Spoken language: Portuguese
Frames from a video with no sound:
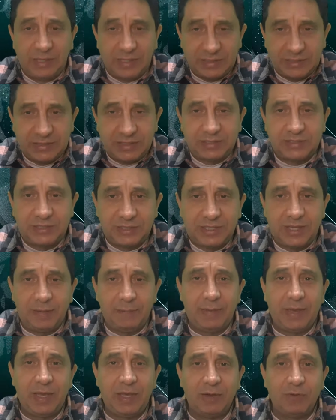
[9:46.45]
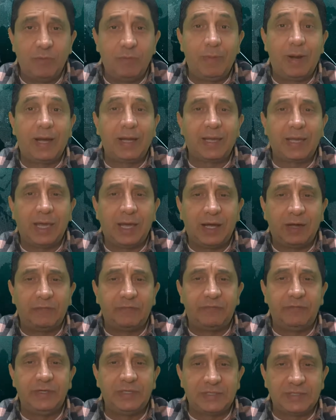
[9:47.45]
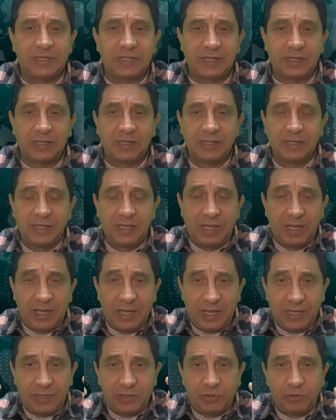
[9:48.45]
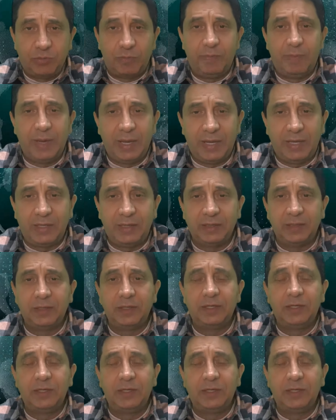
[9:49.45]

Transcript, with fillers: Existe também uma guerra física entre o bem